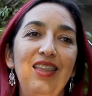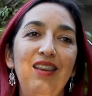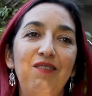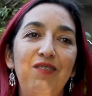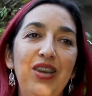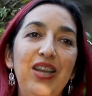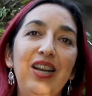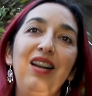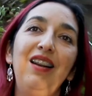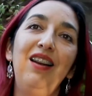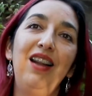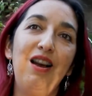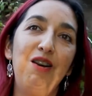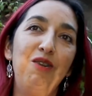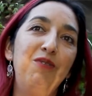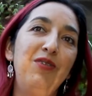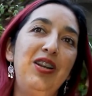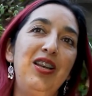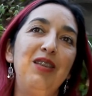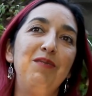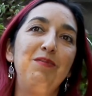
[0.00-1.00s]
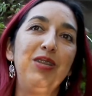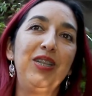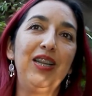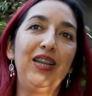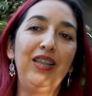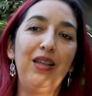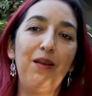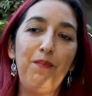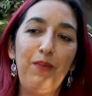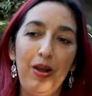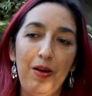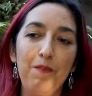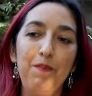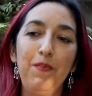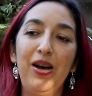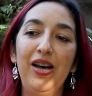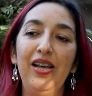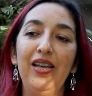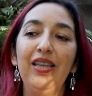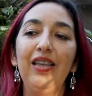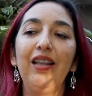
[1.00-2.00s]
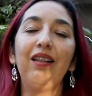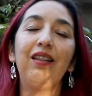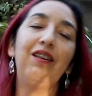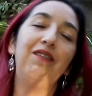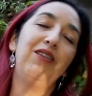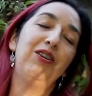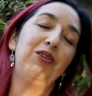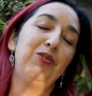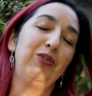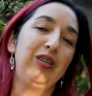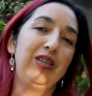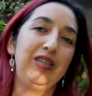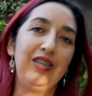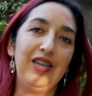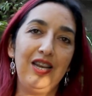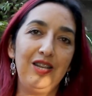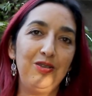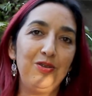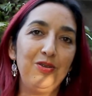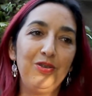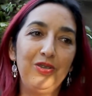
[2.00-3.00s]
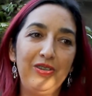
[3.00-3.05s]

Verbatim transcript: ver la obra de mi tata plasmada y el trabajo que se ha hecho,